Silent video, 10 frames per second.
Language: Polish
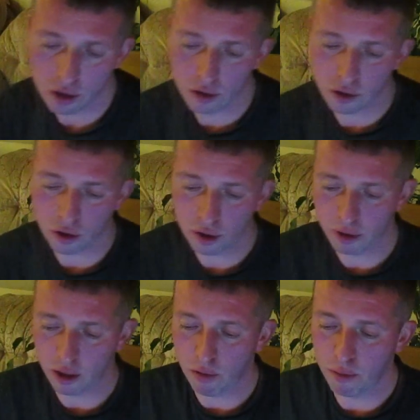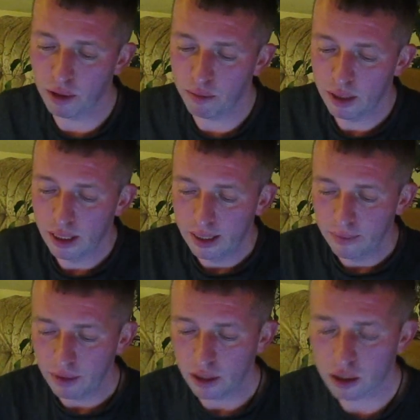strojem żałobnym
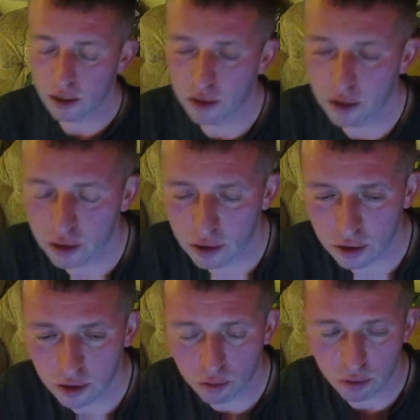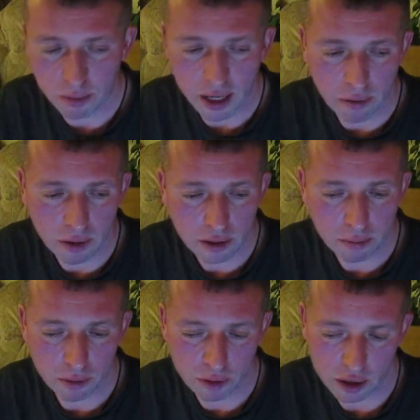jest y, strój biały,
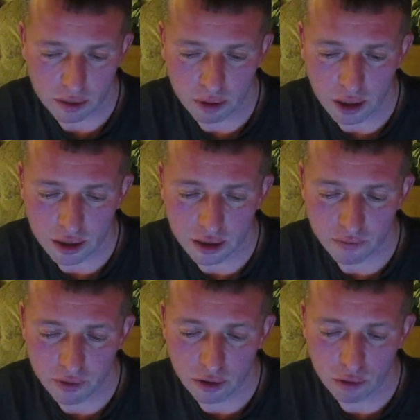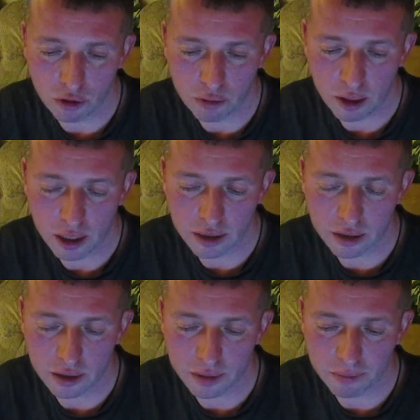poza tym jest w hinduizmie
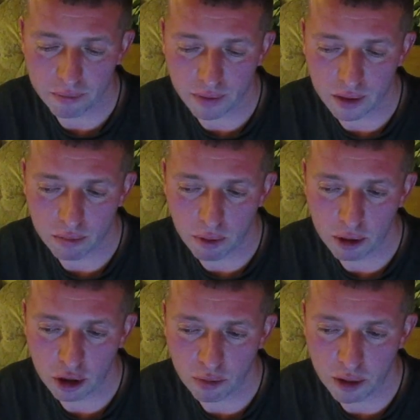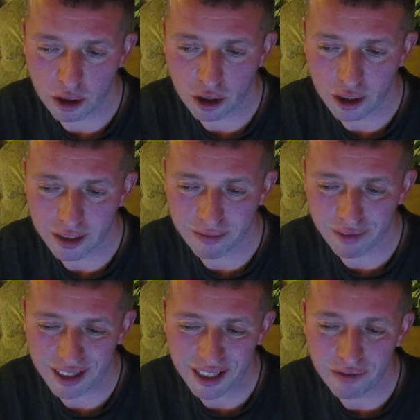jest y, moment śmierci jest
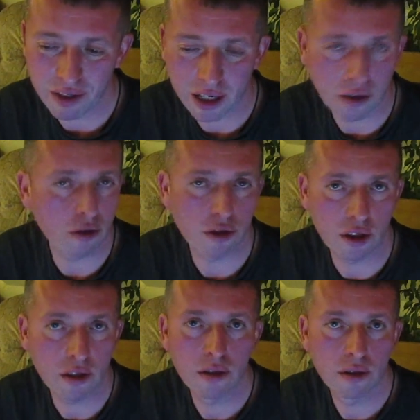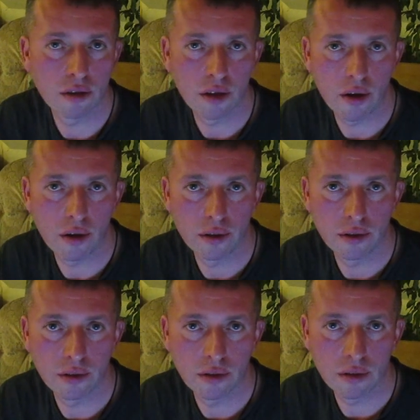właściwie radosny.
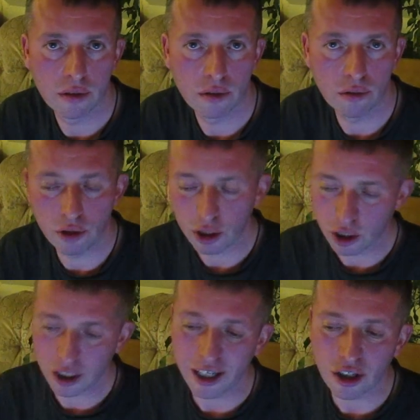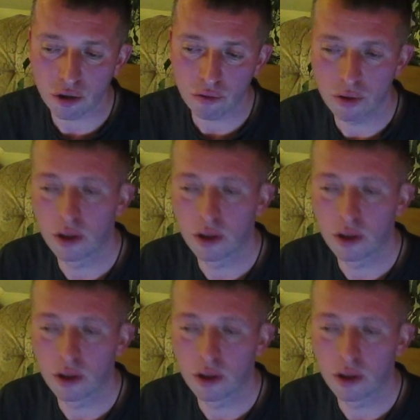Ludzie się cieszą,